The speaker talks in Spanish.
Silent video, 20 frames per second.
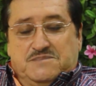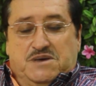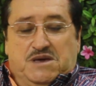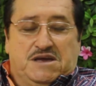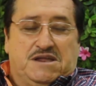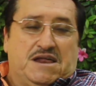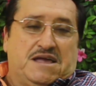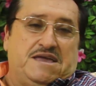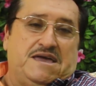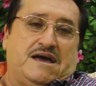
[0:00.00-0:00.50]

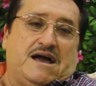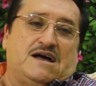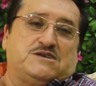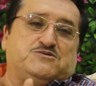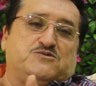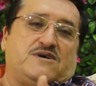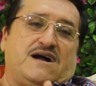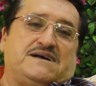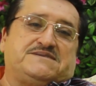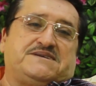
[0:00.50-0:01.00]
y le llega a
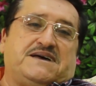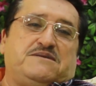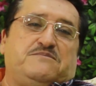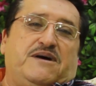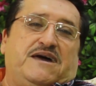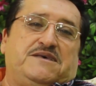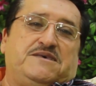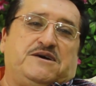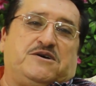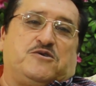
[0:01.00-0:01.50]
su casa el
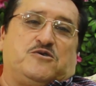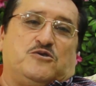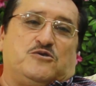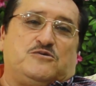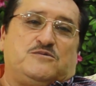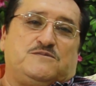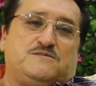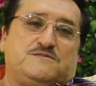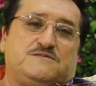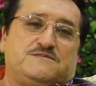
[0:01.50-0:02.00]

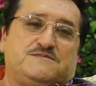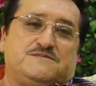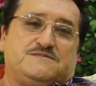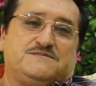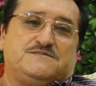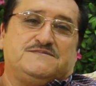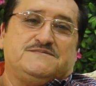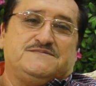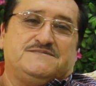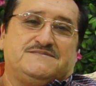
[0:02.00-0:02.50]
médico
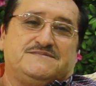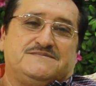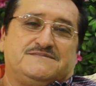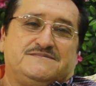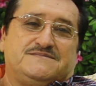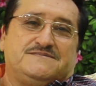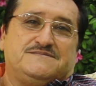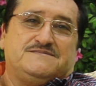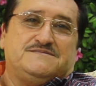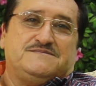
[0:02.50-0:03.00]

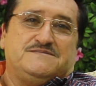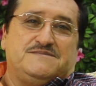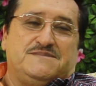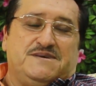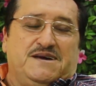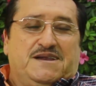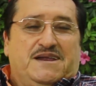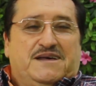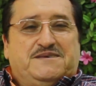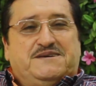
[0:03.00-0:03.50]

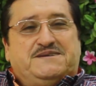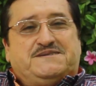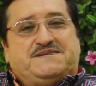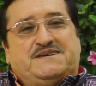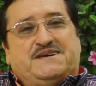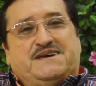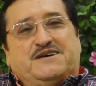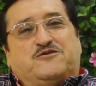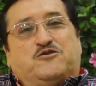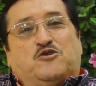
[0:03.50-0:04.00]
y le
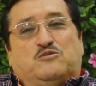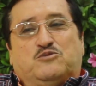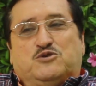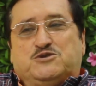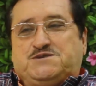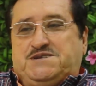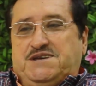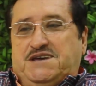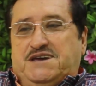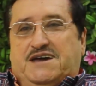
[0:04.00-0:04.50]
dice, ¿cómo
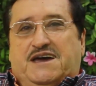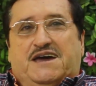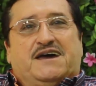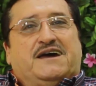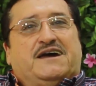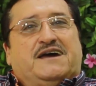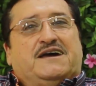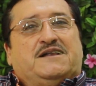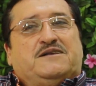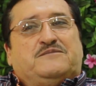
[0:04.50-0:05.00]

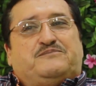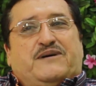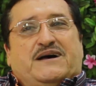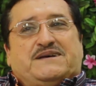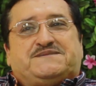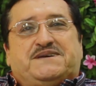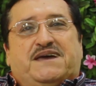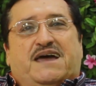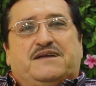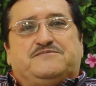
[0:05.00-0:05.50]
sigue el
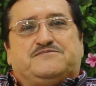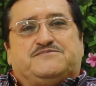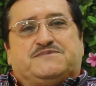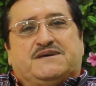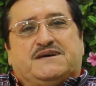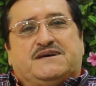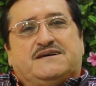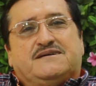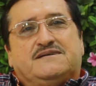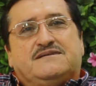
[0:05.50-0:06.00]

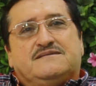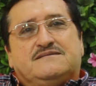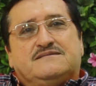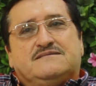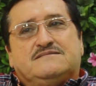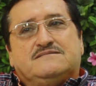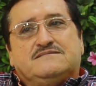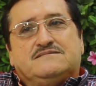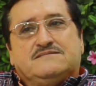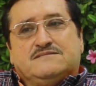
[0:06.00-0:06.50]
paciente?
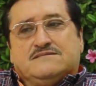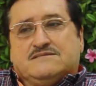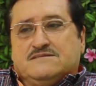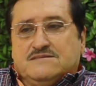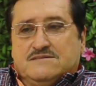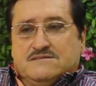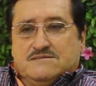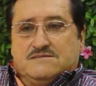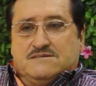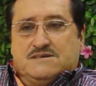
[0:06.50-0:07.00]

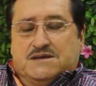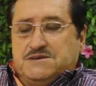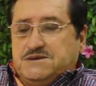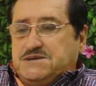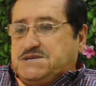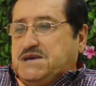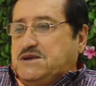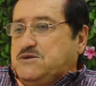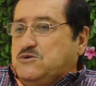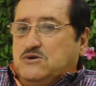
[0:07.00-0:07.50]
Le
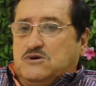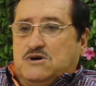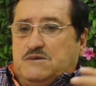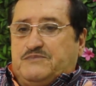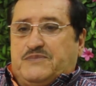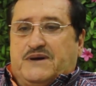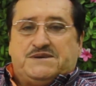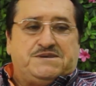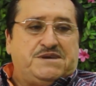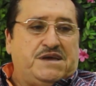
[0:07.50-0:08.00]
dice, no, el
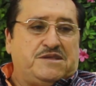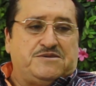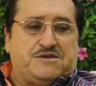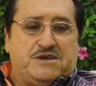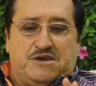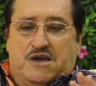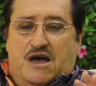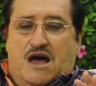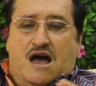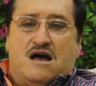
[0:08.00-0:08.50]

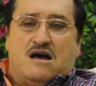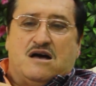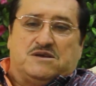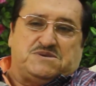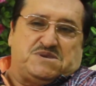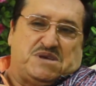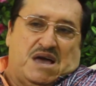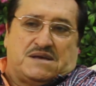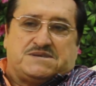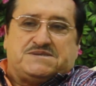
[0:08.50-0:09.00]
paciente ya
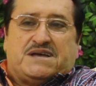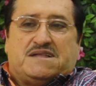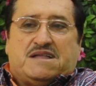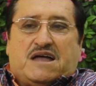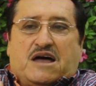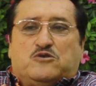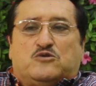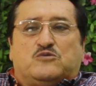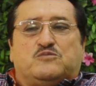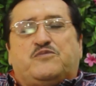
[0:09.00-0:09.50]
se ha
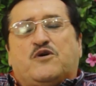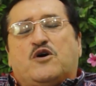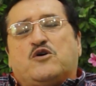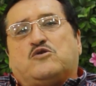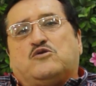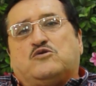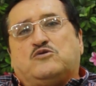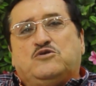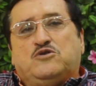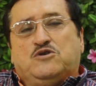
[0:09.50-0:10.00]
sanado un
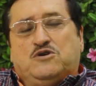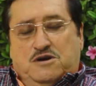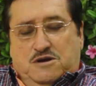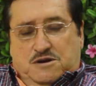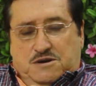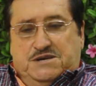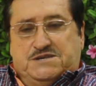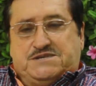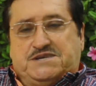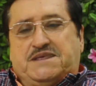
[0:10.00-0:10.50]
poco.
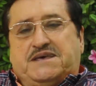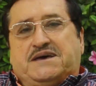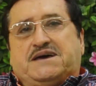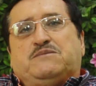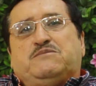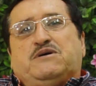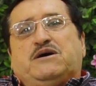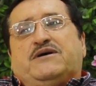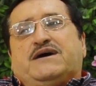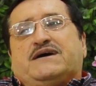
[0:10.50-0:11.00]
Dice,
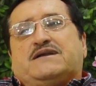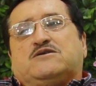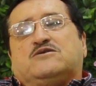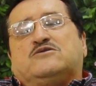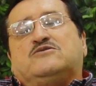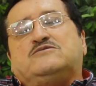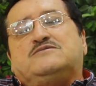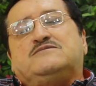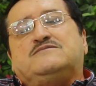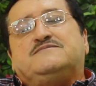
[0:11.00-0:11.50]
déjeme
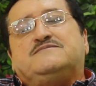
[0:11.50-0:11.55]
verlo.